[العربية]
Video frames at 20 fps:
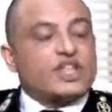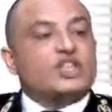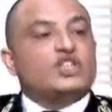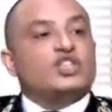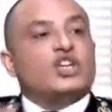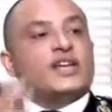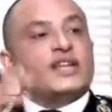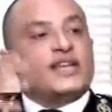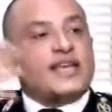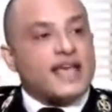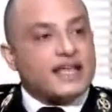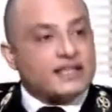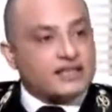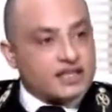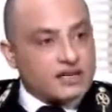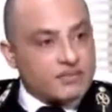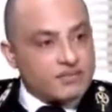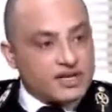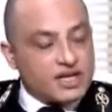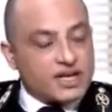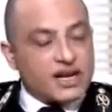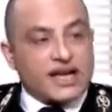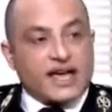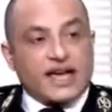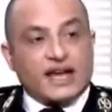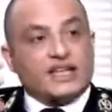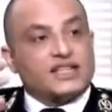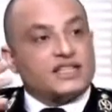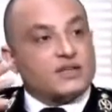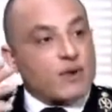شركات كبيره
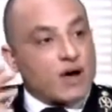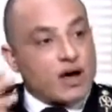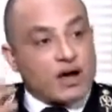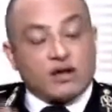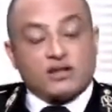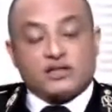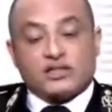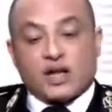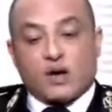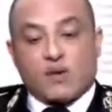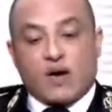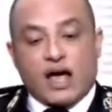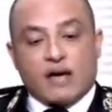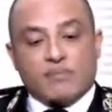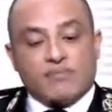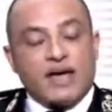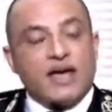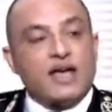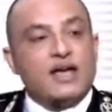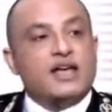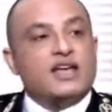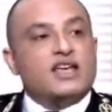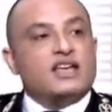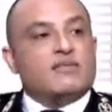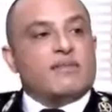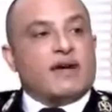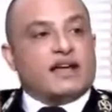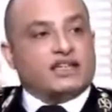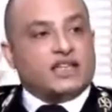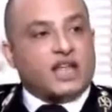كانت سواء خاصه او عامه
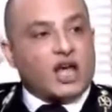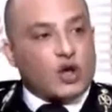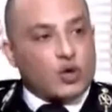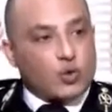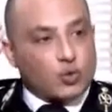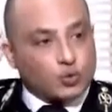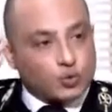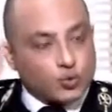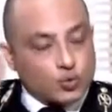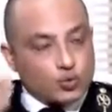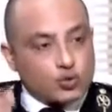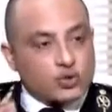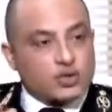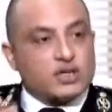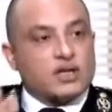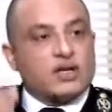يبقى عندها خطوط